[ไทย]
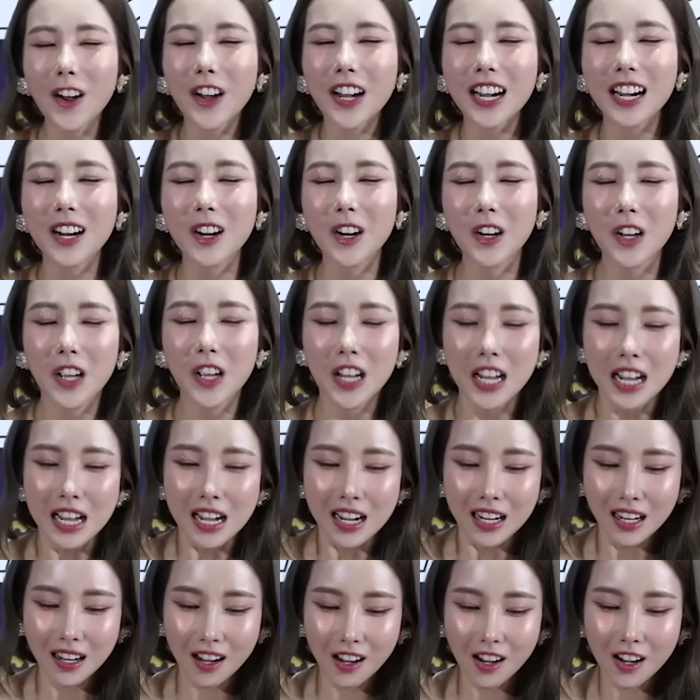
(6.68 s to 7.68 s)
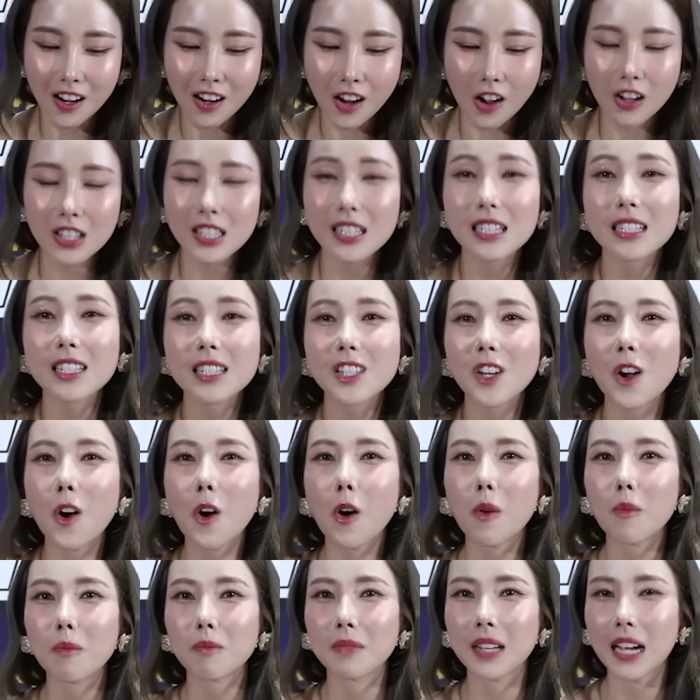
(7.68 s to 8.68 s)
อาจจะมีการ
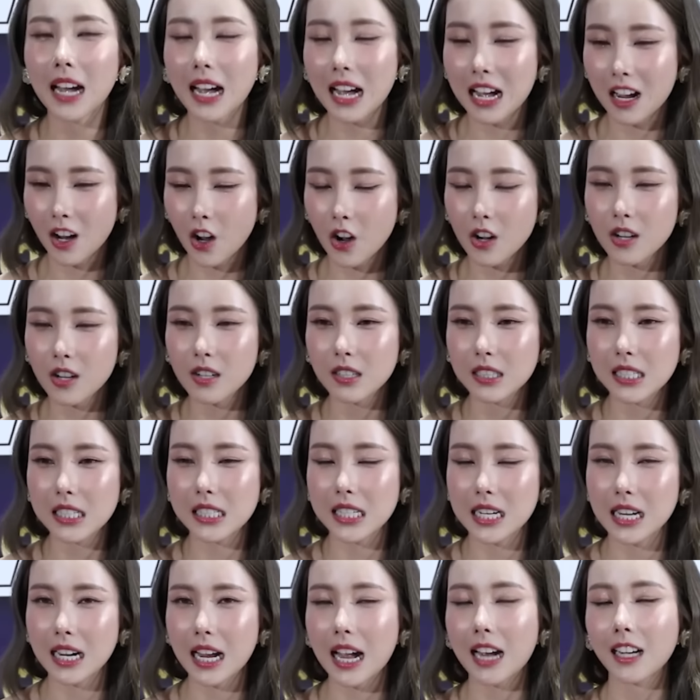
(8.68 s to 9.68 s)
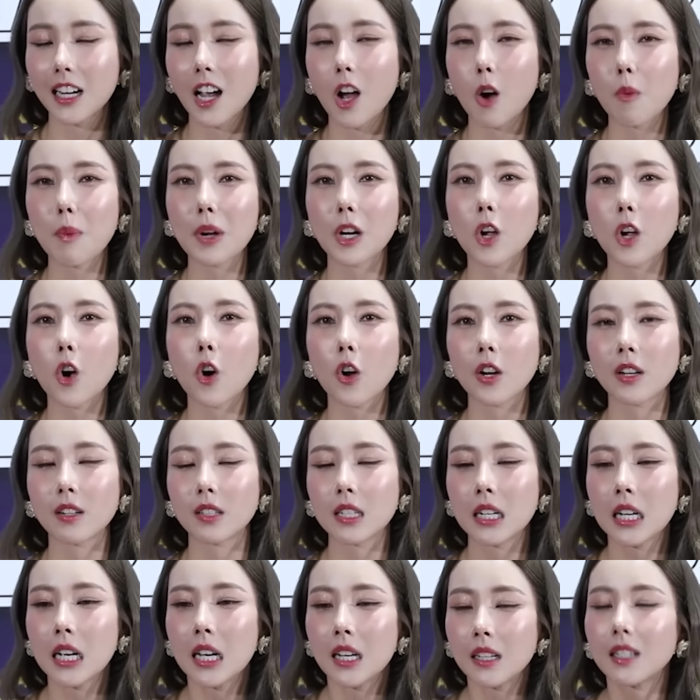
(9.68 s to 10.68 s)
เก็บข้าวของหลบหนีออ
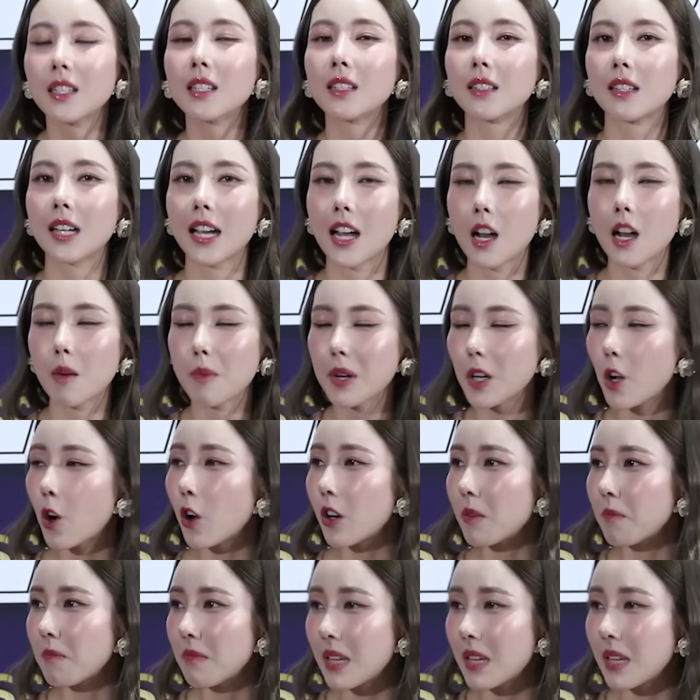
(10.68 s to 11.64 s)
กนอกประเทศแล้วหรือ